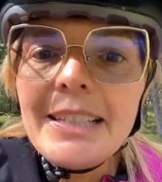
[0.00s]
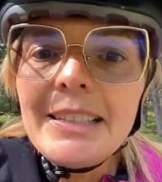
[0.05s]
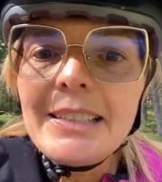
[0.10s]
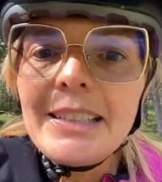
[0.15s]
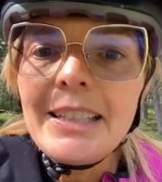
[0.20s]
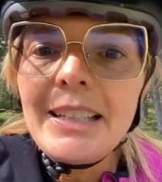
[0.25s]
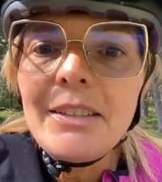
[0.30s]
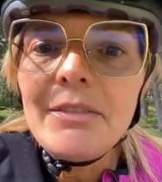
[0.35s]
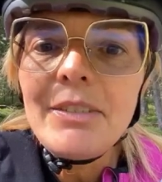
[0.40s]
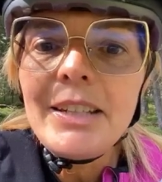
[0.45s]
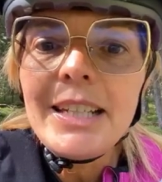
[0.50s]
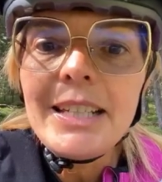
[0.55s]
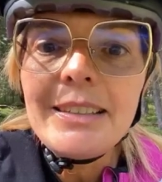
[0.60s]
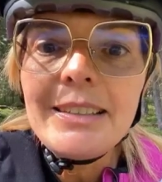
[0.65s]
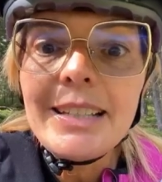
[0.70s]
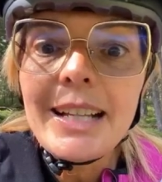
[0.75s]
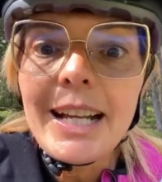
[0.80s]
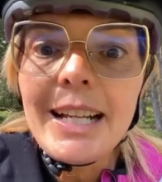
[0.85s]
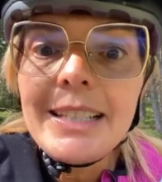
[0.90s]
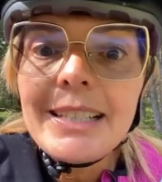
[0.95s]
geistige
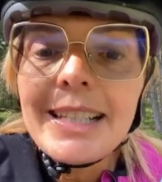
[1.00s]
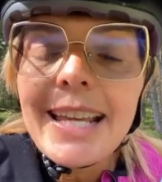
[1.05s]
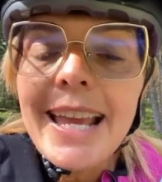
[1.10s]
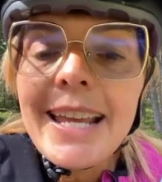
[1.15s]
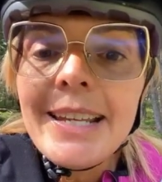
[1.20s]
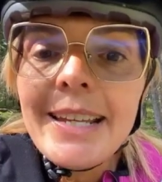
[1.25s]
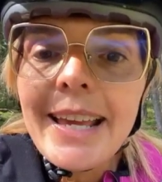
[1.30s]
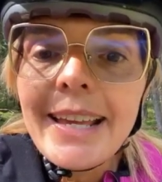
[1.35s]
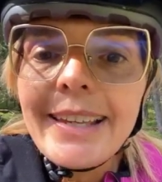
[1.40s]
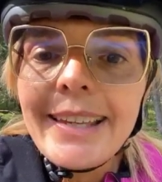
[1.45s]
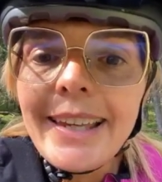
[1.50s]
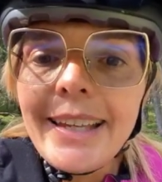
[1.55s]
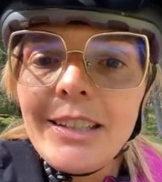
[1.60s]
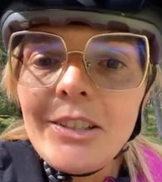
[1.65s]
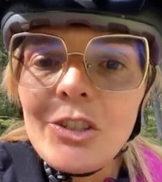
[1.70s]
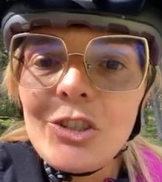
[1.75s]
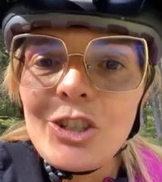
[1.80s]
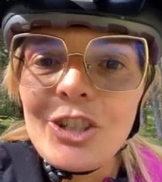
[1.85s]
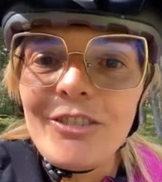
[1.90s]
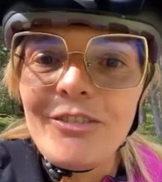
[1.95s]
Wesen, als
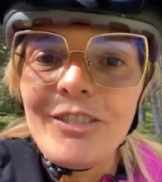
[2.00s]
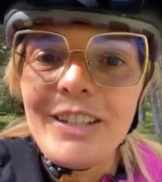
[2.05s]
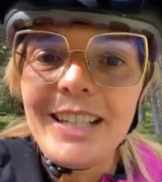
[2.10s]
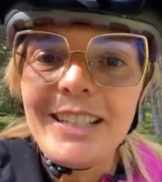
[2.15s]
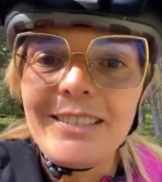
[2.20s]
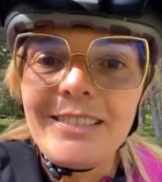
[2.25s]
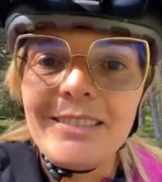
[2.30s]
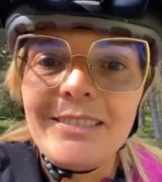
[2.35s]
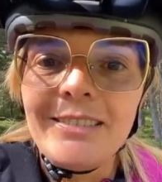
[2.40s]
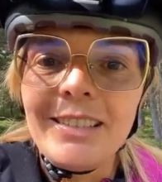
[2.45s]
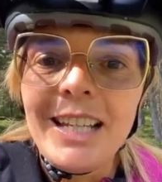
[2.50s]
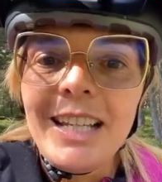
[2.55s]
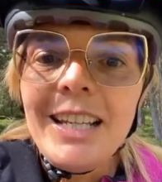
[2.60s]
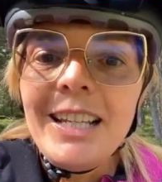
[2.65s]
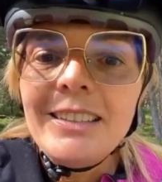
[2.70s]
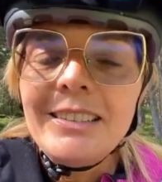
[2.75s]
energetische Wesen,